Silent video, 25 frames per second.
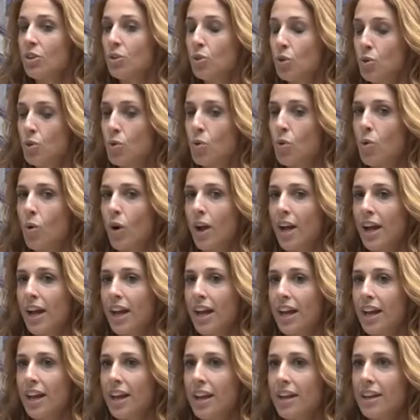
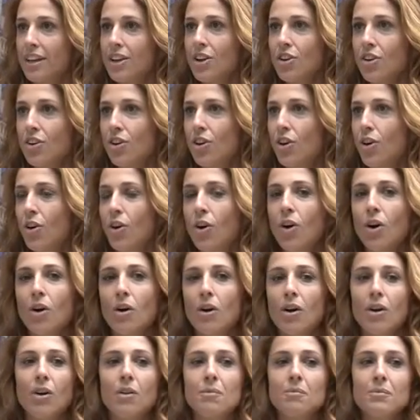Dunque, io
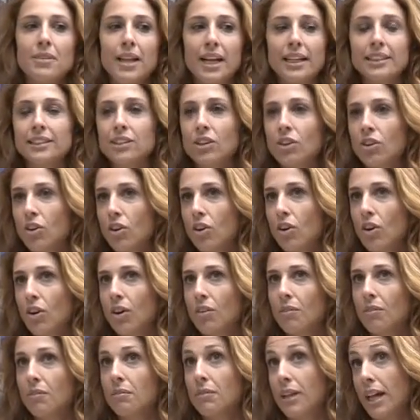
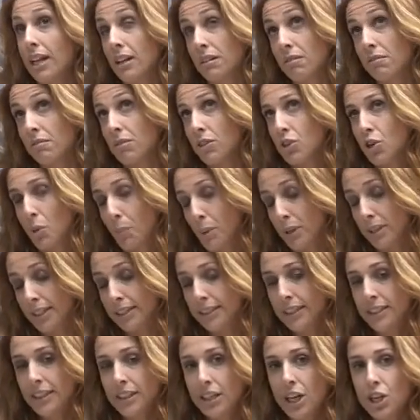nasco, Shopping the
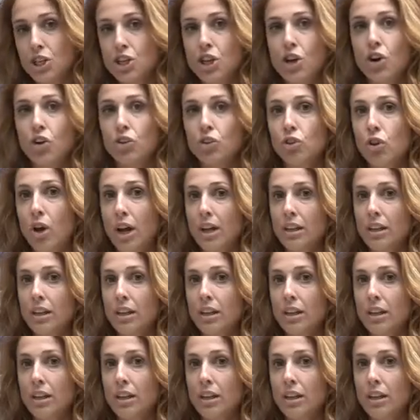City nasce otto